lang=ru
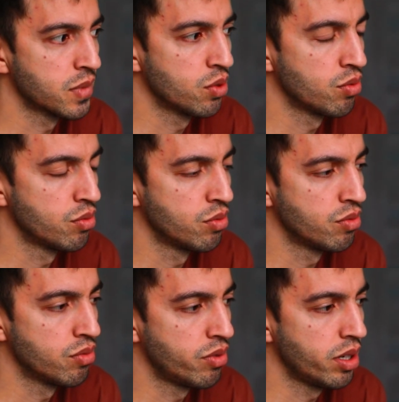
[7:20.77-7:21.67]

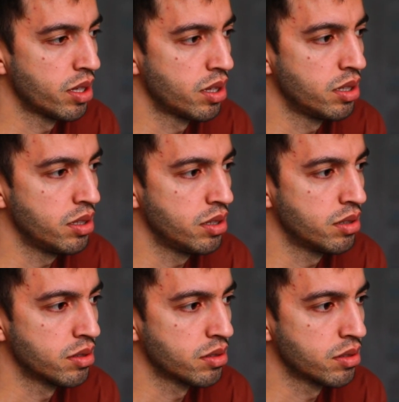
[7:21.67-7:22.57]
ну, вряд
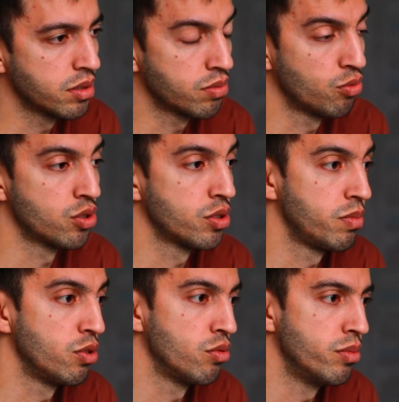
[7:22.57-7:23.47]
ли ты сможешь
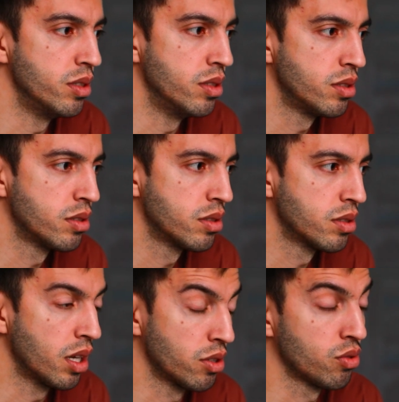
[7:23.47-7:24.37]
переубедить.
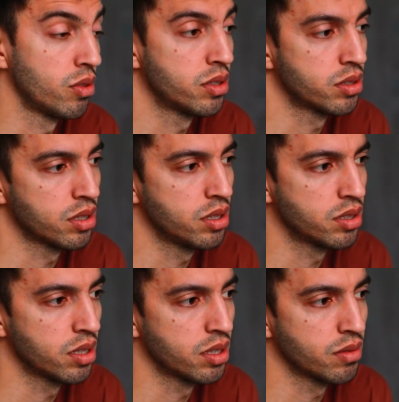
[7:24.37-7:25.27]
А ссориться
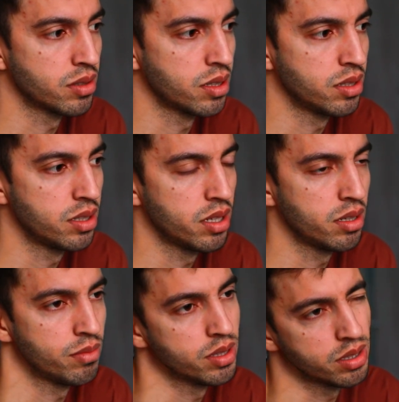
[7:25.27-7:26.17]
из-за этого с
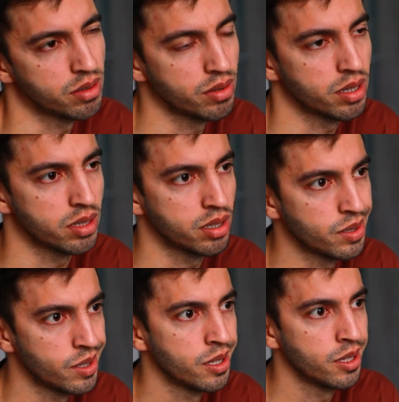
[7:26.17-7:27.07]
родителями, наверное,
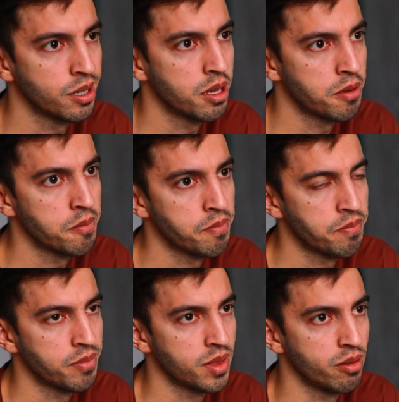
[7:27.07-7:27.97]

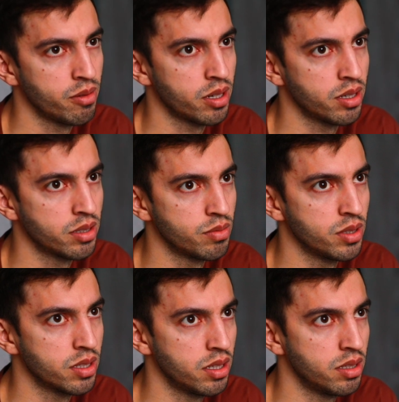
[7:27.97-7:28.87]
наверное,
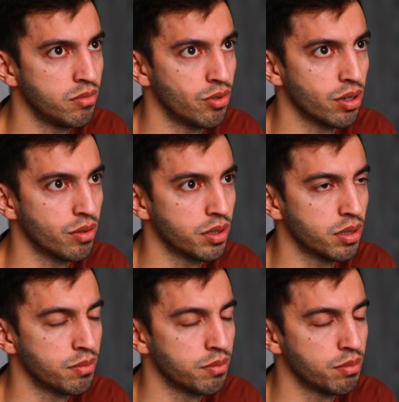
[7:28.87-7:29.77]
смысла немного в
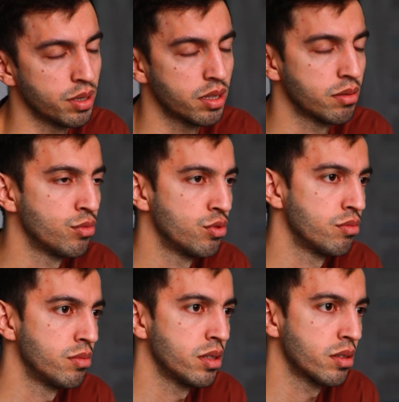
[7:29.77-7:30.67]
этом.
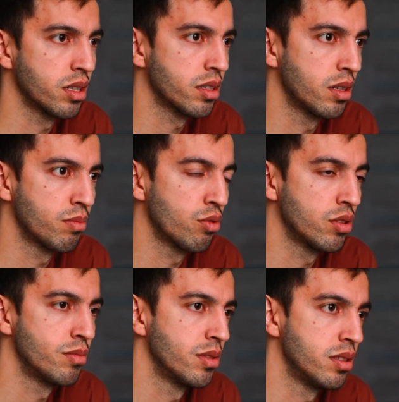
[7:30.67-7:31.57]
Поэтому мы как-то
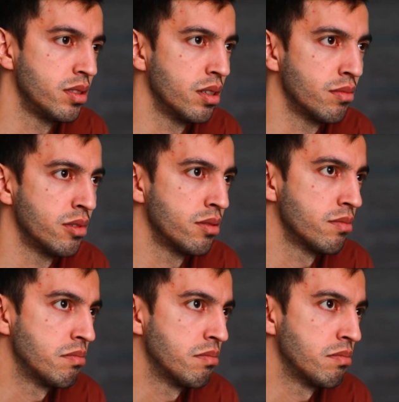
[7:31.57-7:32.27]
обходим эти темы,